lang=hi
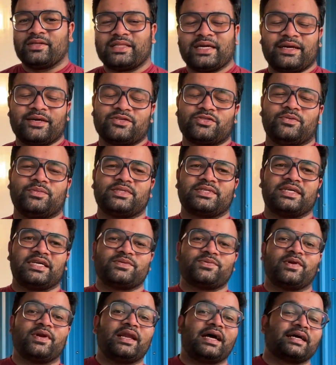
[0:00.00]
थैंक यू सो मच
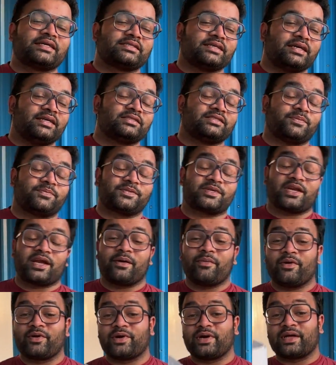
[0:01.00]
गाइस फॉर लाइक शेयर एंड
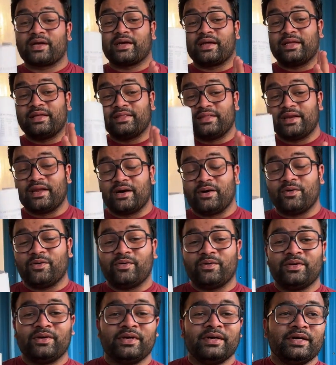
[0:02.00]
सब्सक्राइब और अगर खरीदना हो